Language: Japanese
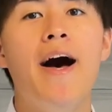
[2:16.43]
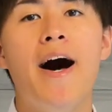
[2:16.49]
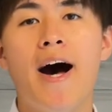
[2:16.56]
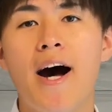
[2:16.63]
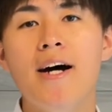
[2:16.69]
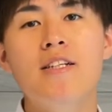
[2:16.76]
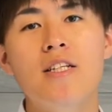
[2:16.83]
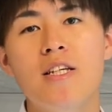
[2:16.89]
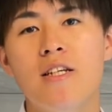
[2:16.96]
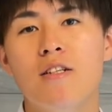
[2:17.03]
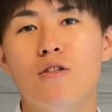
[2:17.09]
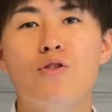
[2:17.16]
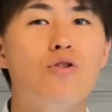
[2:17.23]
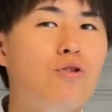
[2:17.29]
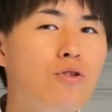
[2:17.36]
歯に
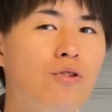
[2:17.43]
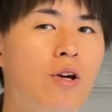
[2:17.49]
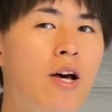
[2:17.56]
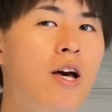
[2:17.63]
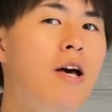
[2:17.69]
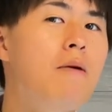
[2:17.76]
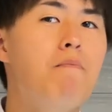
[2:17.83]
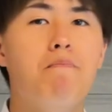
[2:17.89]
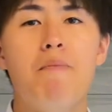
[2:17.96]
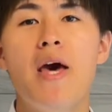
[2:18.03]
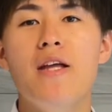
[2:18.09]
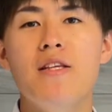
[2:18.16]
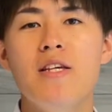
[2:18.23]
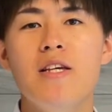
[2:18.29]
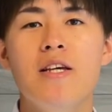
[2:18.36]
巣、
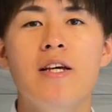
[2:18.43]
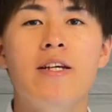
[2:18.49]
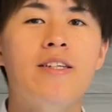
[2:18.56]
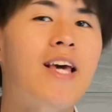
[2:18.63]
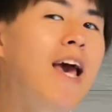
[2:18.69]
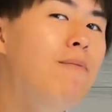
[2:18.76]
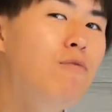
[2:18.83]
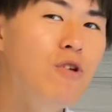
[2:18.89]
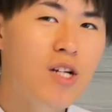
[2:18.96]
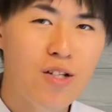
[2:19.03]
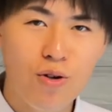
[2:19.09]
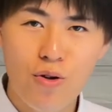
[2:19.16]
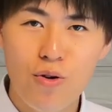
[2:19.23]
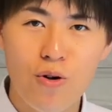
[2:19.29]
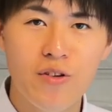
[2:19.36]
目に煙
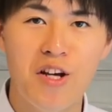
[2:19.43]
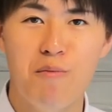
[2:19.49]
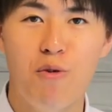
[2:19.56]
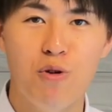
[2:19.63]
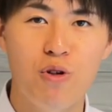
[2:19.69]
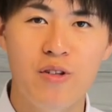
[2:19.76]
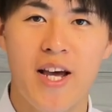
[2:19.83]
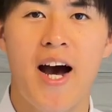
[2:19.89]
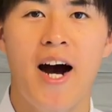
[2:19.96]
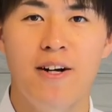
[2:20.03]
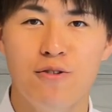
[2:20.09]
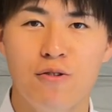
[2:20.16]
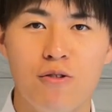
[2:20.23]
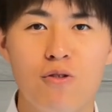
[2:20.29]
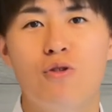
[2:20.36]
のようなものであ
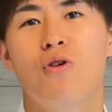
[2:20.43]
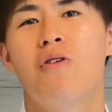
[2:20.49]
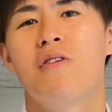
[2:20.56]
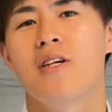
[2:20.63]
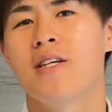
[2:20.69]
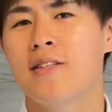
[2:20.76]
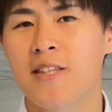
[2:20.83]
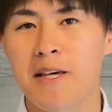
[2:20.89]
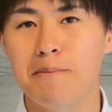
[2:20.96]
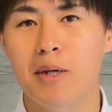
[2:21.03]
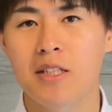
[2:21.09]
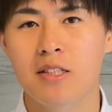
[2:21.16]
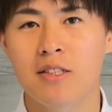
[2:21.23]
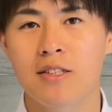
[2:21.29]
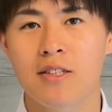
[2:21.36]
ると言ってい
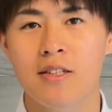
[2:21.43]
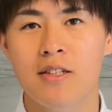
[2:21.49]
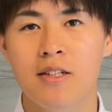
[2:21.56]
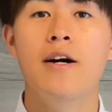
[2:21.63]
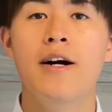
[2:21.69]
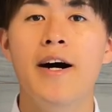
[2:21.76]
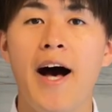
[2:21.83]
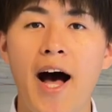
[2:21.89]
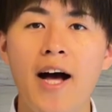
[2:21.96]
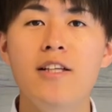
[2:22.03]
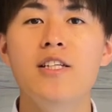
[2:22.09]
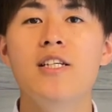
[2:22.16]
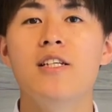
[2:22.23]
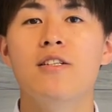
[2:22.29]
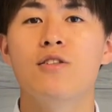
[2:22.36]
ます。歯
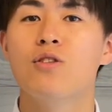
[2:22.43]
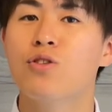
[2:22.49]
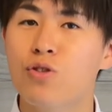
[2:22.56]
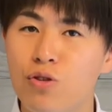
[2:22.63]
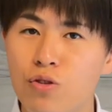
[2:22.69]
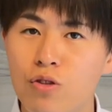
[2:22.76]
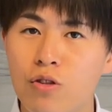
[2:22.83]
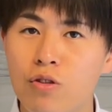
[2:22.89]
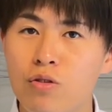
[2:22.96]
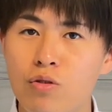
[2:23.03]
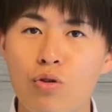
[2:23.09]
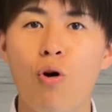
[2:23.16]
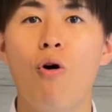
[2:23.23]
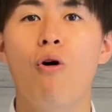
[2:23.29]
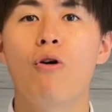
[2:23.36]
に巣
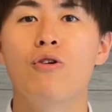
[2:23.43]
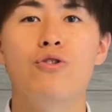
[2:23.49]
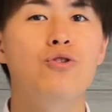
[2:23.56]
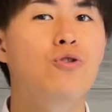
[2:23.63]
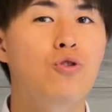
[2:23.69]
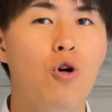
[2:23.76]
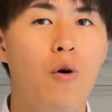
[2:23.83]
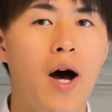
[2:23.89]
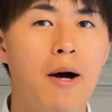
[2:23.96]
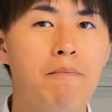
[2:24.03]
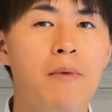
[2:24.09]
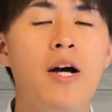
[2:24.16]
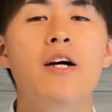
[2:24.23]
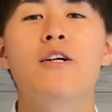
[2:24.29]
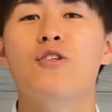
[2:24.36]
というのは
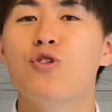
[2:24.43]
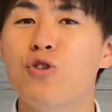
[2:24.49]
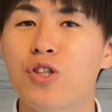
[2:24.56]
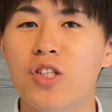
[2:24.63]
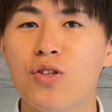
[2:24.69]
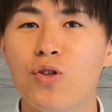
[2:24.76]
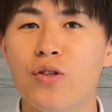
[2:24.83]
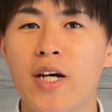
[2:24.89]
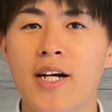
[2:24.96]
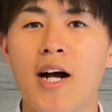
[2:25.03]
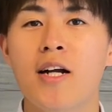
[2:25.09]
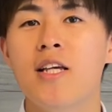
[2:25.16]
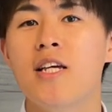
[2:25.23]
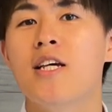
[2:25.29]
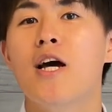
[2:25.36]
口の
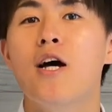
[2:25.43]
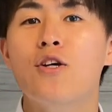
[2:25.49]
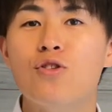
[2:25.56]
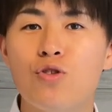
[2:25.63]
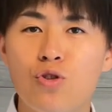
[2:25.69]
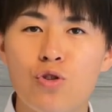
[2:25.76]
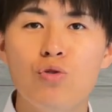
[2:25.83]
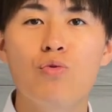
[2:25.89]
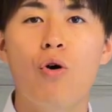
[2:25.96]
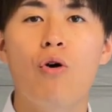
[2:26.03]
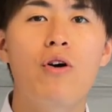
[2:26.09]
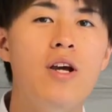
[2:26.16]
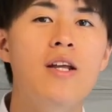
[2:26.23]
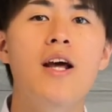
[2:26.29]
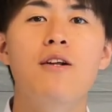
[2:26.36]
中に酢を
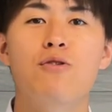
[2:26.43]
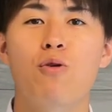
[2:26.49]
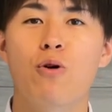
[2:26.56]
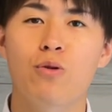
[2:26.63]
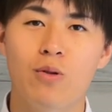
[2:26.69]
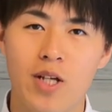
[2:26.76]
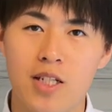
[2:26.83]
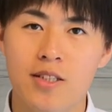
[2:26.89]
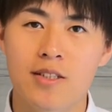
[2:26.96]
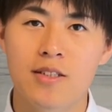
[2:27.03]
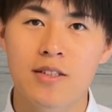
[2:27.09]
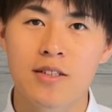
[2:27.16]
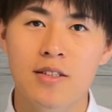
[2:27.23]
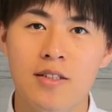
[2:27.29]
入れることです。